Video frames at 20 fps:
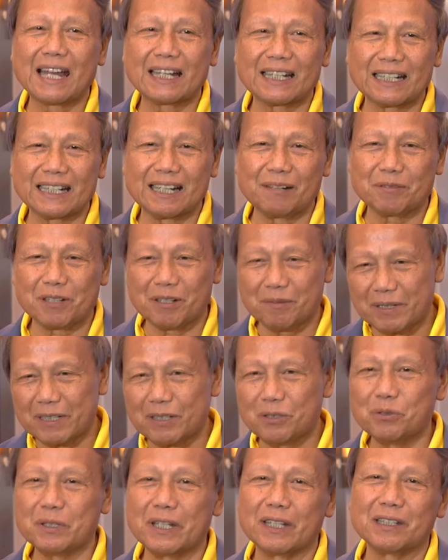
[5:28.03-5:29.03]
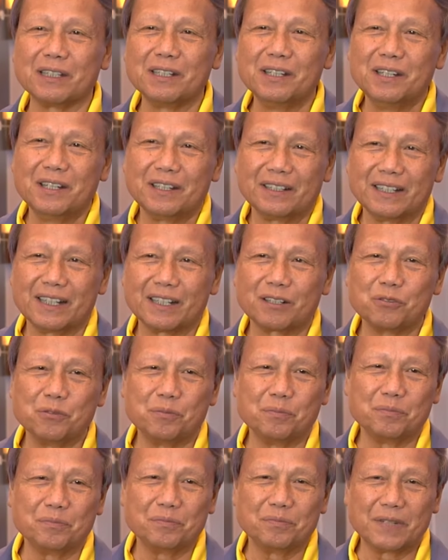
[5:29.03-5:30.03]
นักนะครับ ก็มาอยู่ในในก
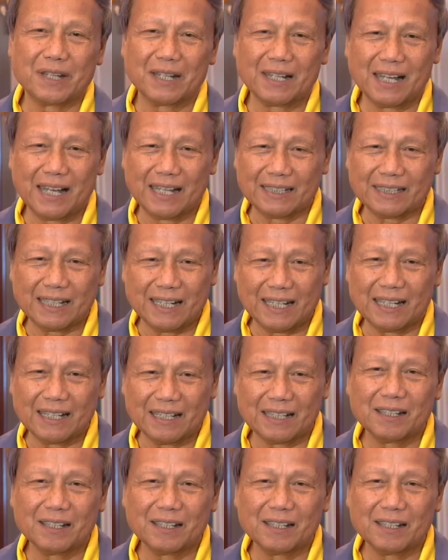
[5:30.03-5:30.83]
ลุ่มอาจจะ